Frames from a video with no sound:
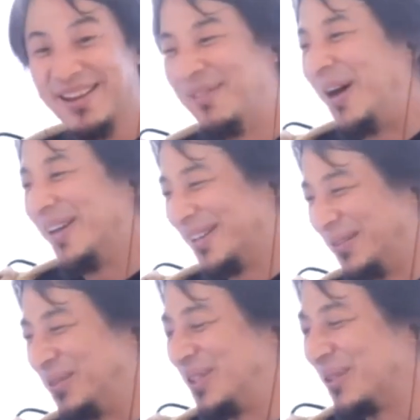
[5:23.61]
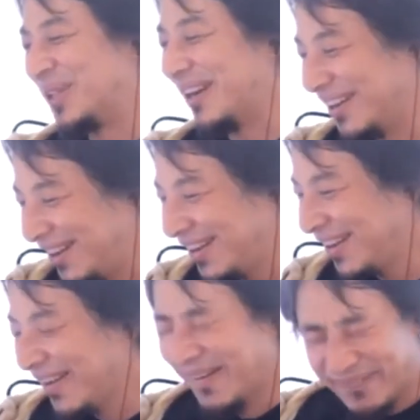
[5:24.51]
まあ、牛のだからね。
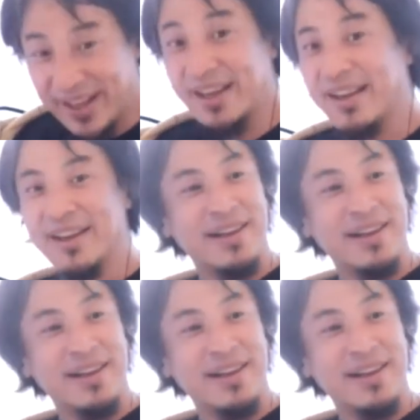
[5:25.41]
で、